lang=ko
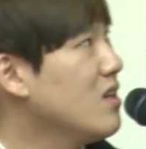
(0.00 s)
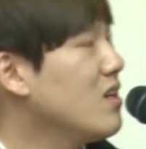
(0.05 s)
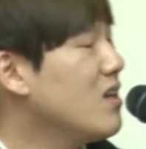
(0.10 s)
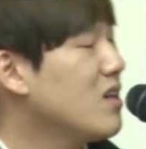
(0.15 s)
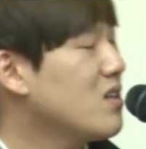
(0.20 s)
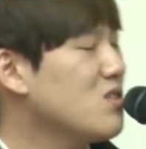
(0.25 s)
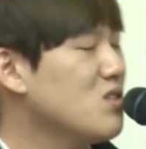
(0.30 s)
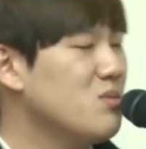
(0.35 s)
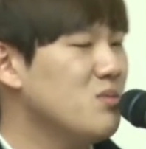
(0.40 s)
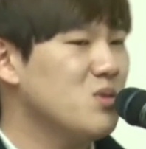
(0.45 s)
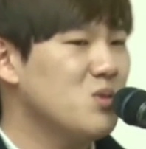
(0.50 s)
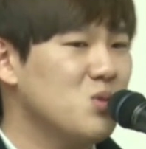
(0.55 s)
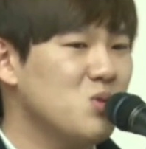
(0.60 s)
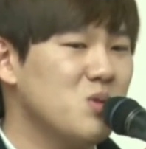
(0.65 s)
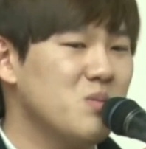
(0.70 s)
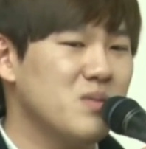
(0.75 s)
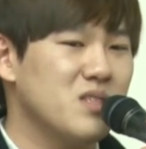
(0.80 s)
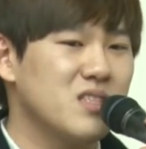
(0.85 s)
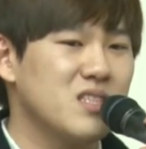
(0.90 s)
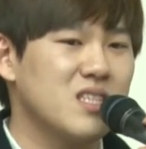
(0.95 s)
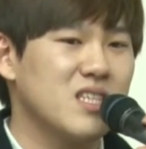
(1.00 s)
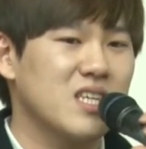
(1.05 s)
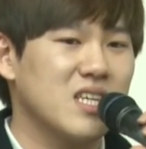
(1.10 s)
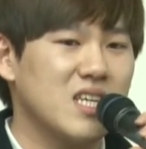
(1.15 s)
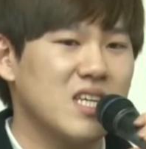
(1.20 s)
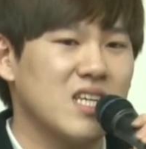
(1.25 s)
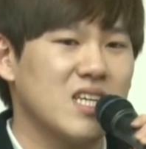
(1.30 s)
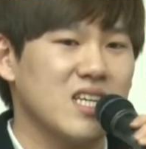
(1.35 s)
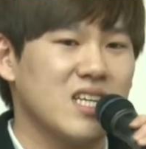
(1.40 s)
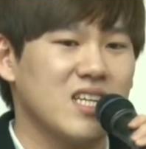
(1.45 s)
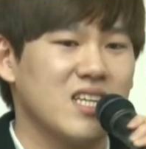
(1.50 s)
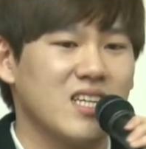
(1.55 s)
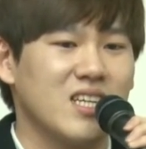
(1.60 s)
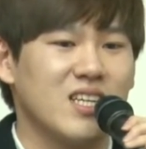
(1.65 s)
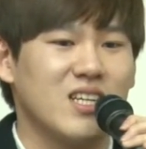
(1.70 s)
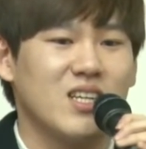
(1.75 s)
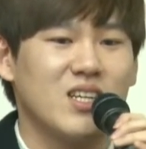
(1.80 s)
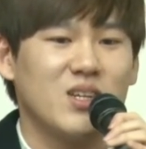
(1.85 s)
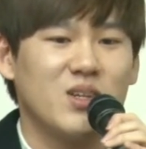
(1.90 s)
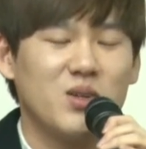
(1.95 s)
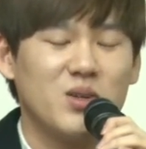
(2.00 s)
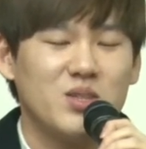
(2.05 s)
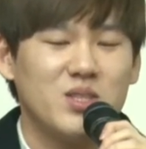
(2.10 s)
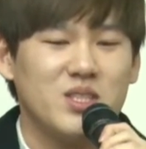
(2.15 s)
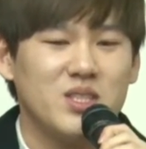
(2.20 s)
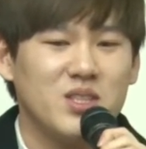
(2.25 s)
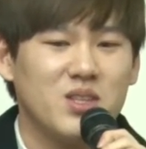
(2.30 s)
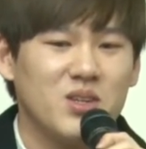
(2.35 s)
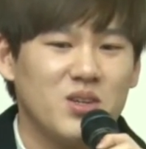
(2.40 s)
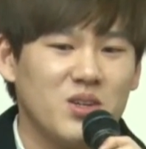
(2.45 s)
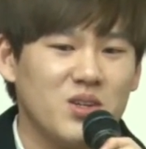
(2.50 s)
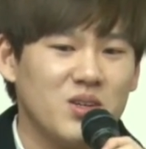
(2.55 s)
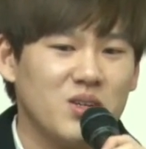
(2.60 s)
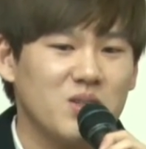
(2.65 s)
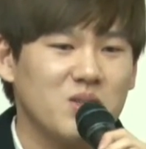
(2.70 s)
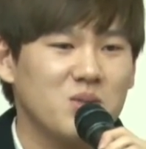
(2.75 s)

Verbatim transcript: 학점을 조금 듣는 게 훨씬 더